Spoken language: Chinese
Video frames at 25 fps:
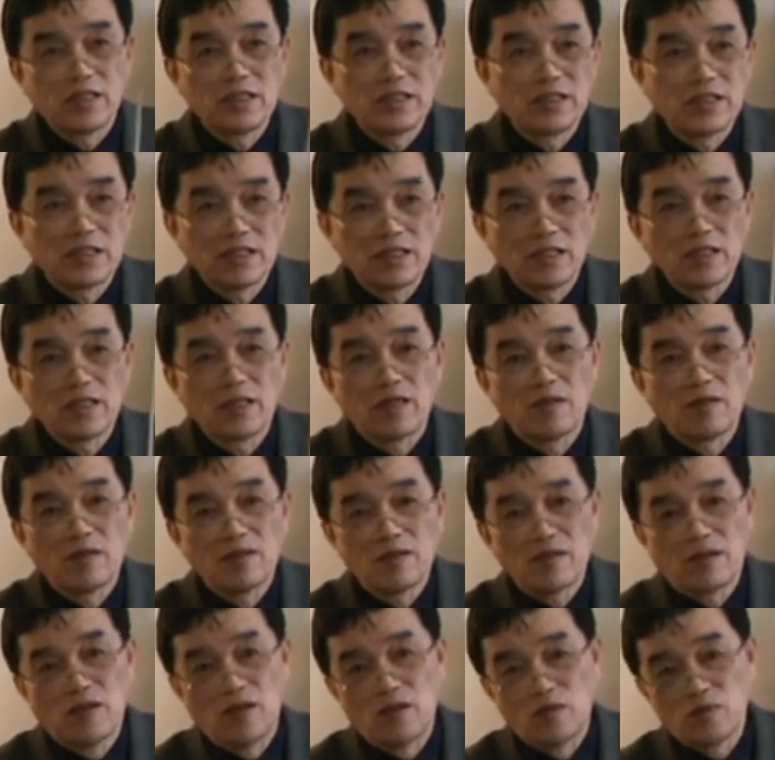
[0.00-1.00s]
新的
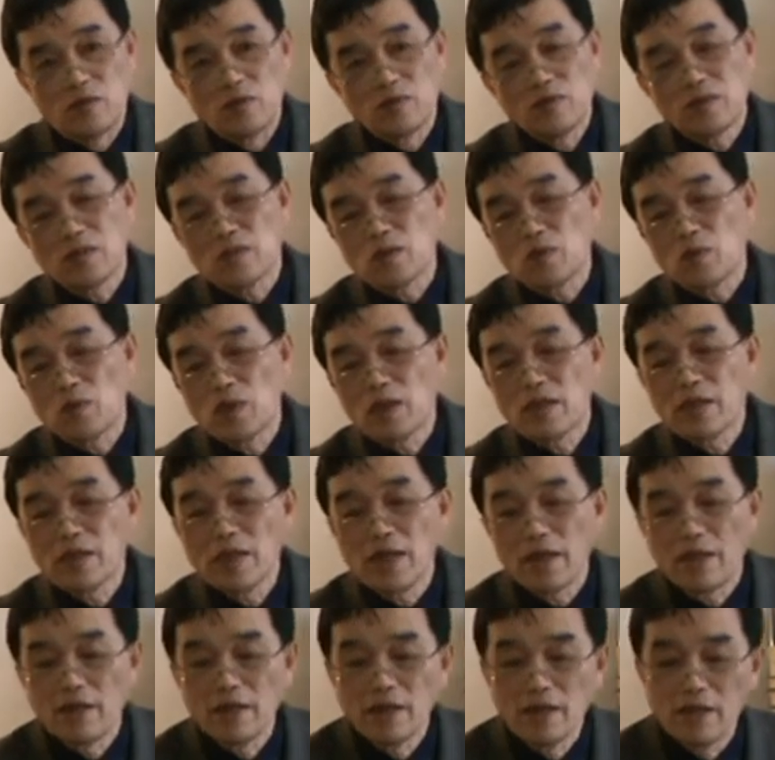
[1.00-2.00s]
呃宗教的观
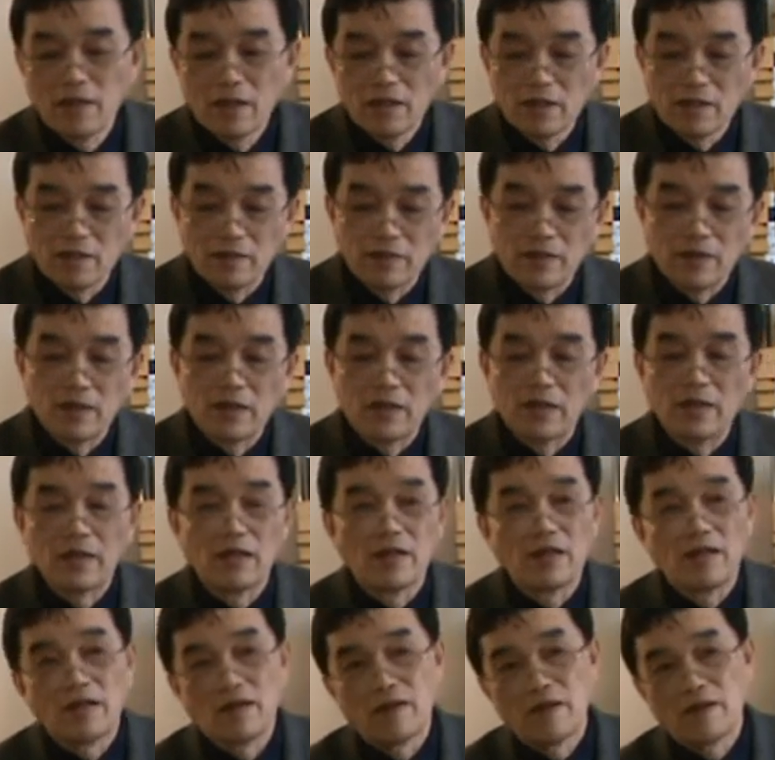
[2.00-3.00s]
念，那么
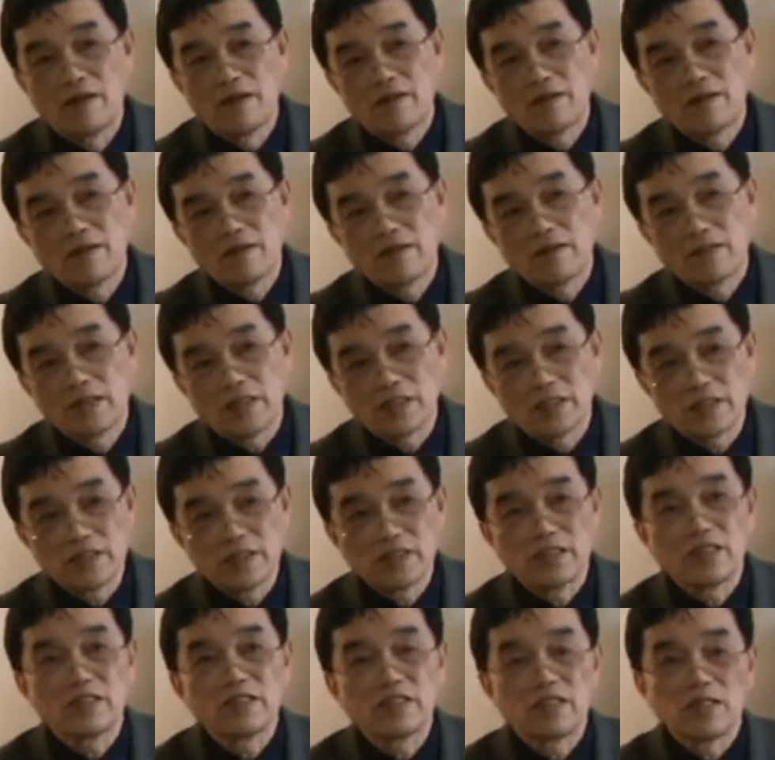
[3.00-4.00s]
啊，
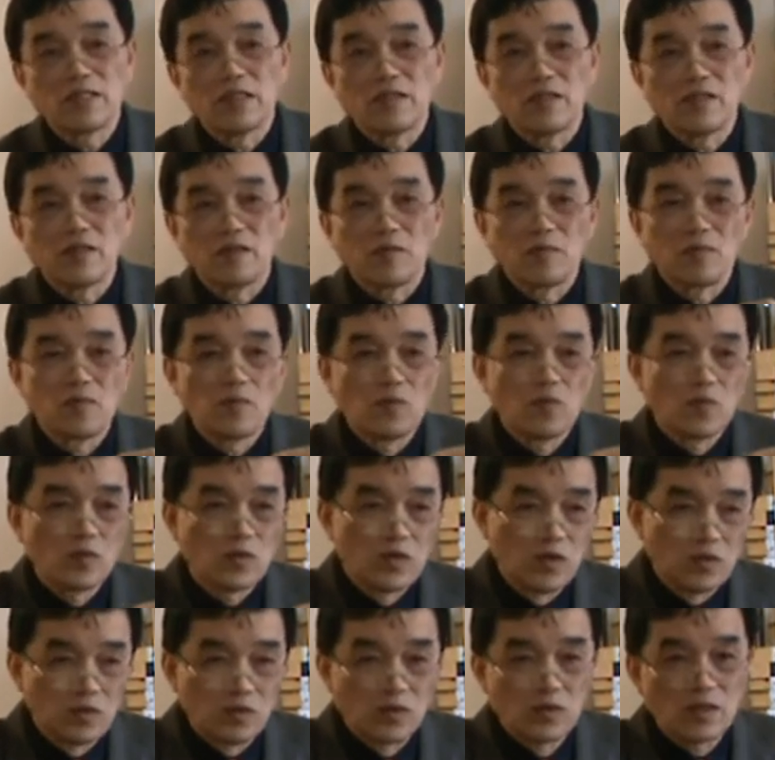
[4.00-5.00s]
使得这个
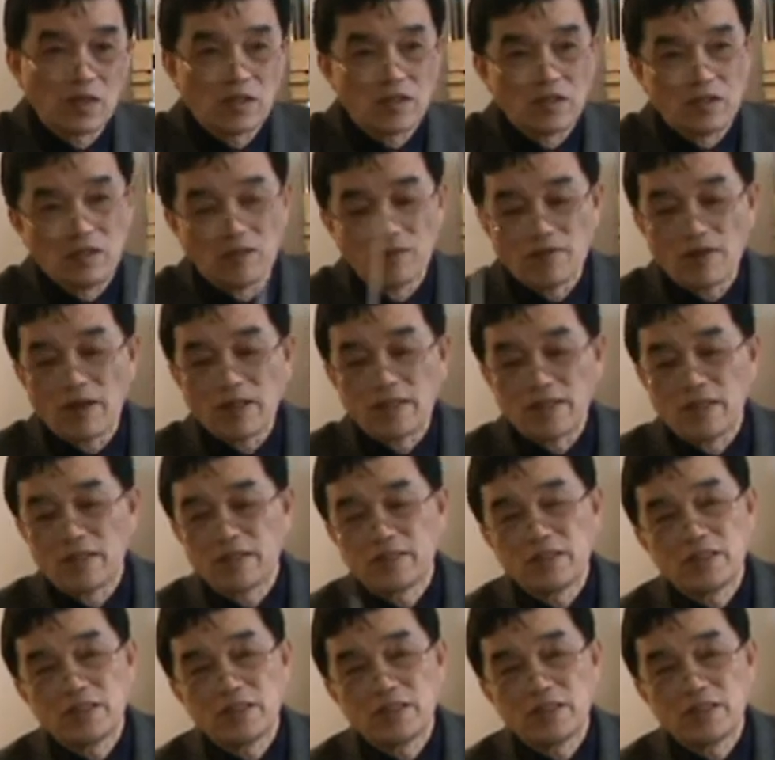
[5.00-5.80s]
基督教有了发展。